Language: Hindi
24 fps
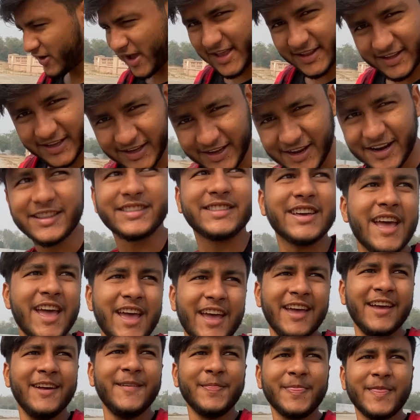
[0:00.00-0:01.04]
ऐसे गिरते
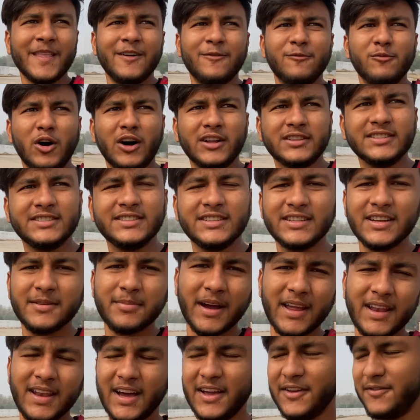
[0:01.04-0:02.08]
हैं बहुत ही चीज़ें
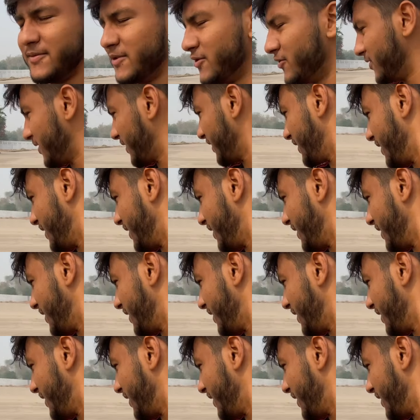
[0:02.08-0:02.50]
भाई लाइफ में हो रही